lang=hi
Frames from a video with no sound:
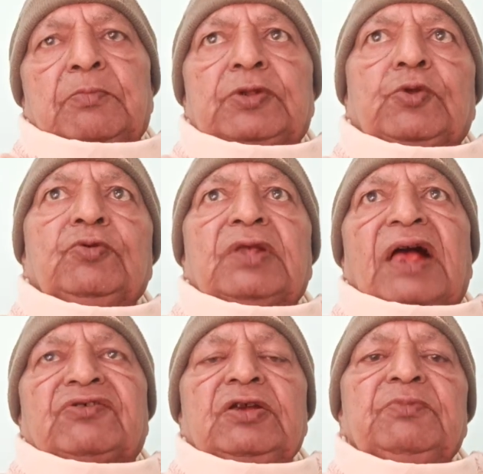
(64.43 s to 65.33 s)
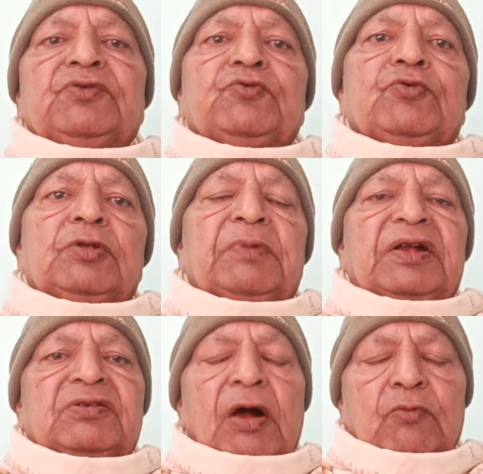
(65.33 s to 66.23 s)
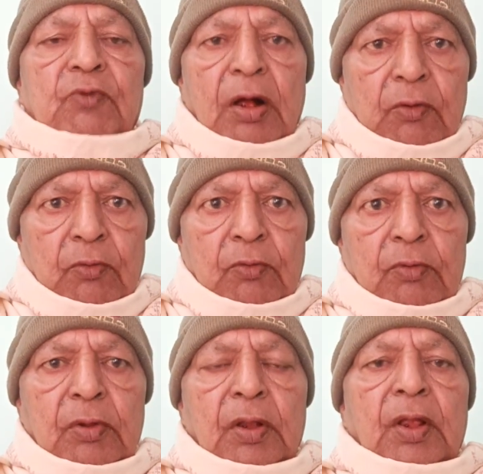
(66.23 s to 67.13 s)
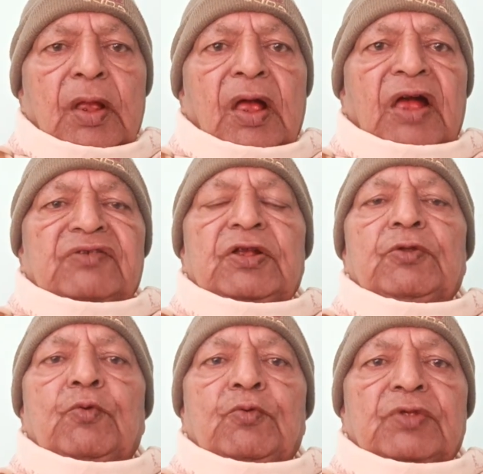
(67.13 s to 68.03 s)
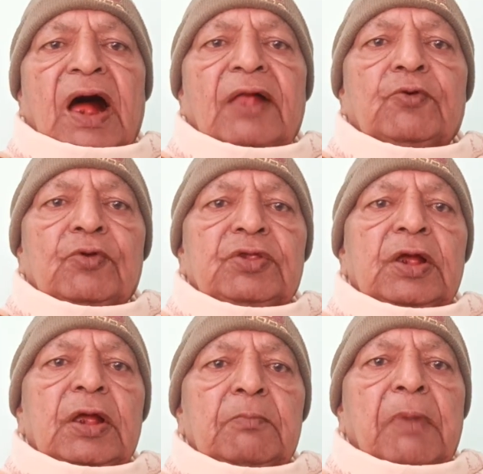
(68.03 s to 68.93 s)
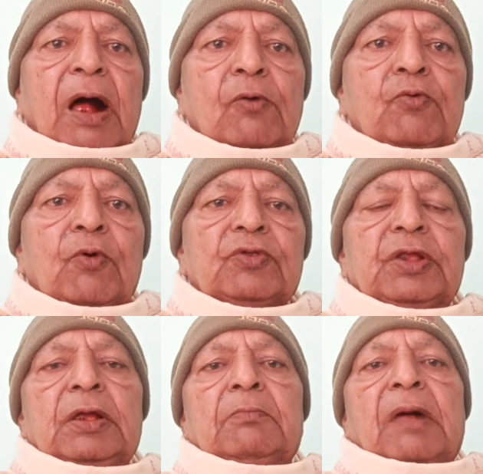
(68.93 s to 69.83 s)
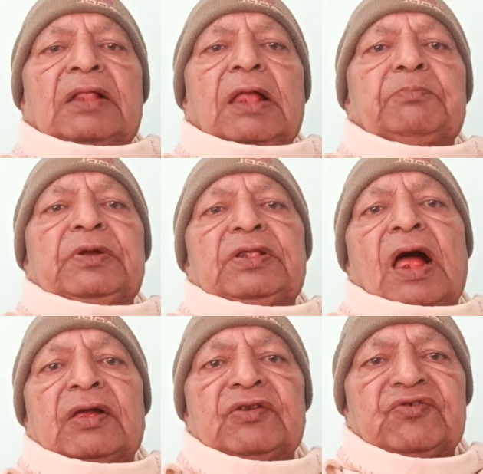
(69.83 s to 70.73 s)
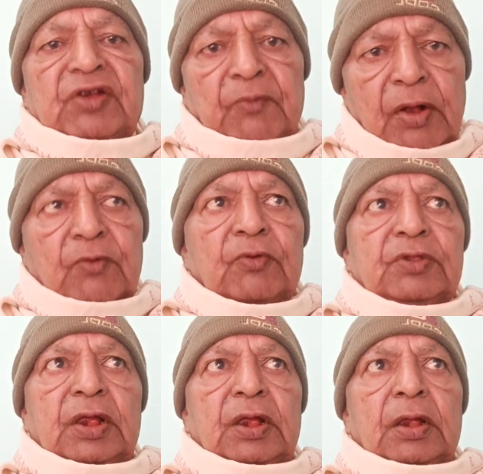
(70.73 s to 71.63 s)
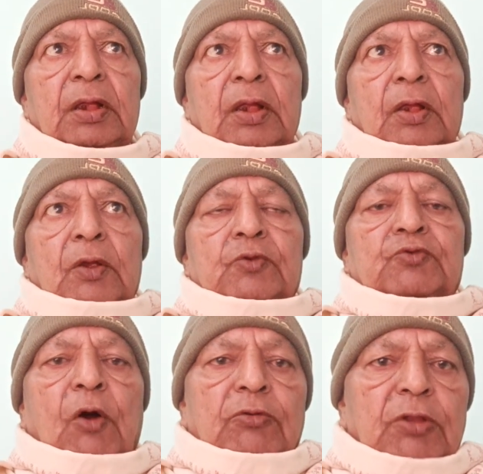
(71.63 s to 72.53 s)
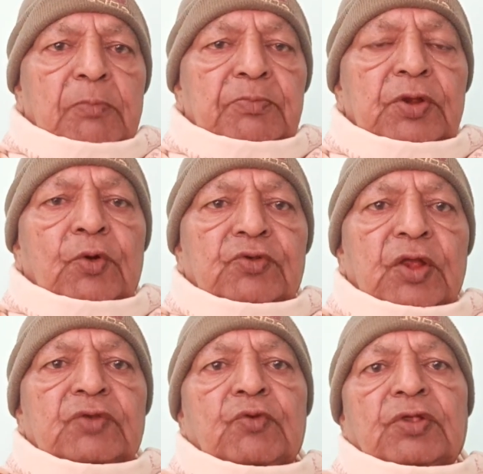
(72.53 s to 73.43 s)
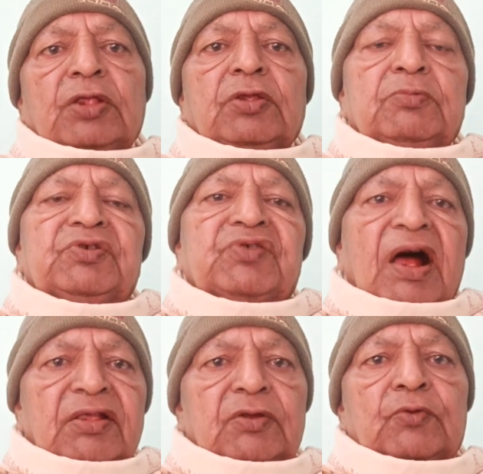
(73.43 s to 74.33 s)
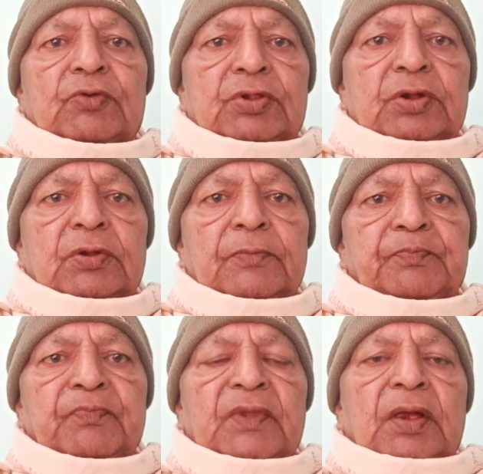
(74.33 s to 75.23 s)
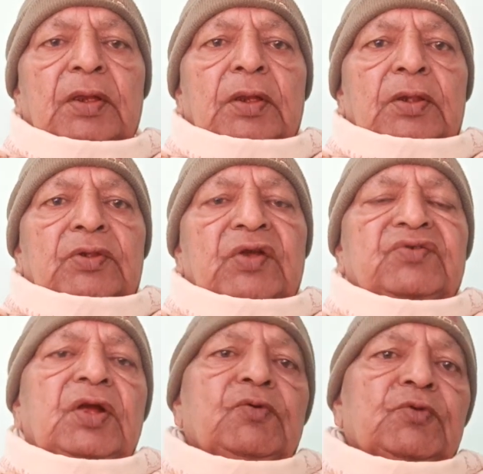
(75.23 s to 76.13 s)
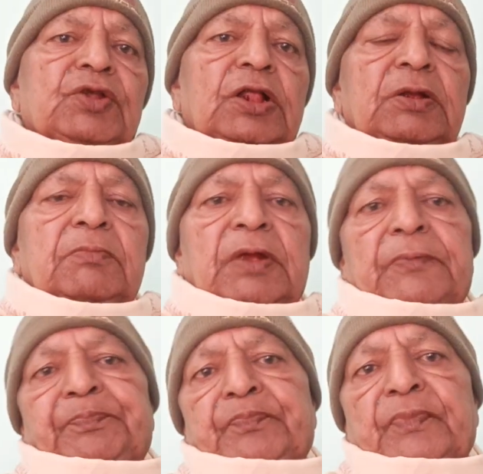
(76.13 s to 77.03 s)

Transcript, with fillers: मिथुन राशि में शुक्र बैठा हुआ हो ऐसे लोग उदार होते हैं भावुक होते हैं माता पिता के सेवक होते हैं स्वावलंबी होते हैं स्वतंत्र विचार के होते हैं जिसके कुंडली में